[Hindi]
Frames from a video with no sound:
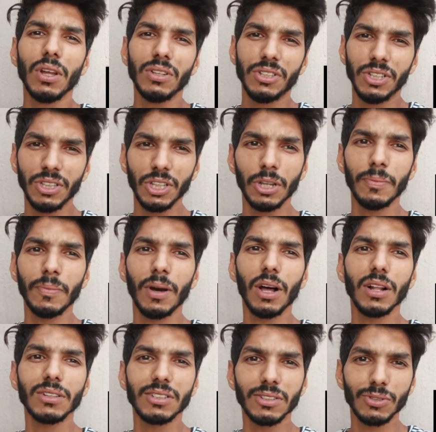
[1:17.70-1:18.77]
जिंदर
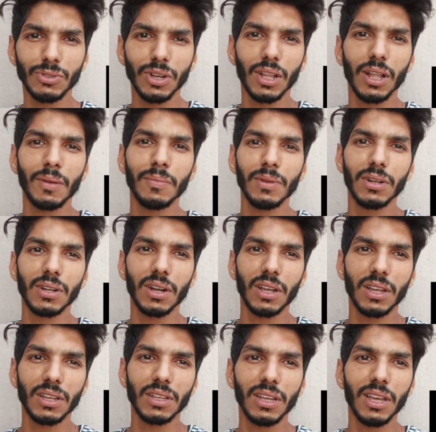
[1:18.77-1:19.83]
माल से तो ज़्यादा मिल रहे
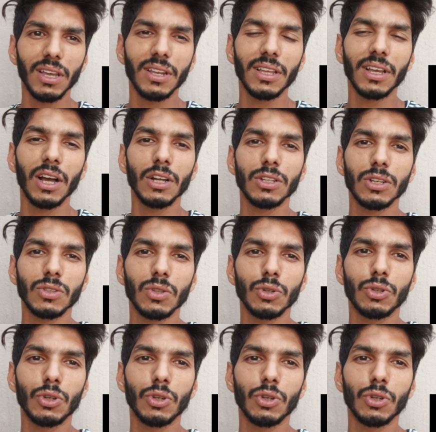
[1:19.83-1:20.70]
हैं ये नहीं कहा जा सकता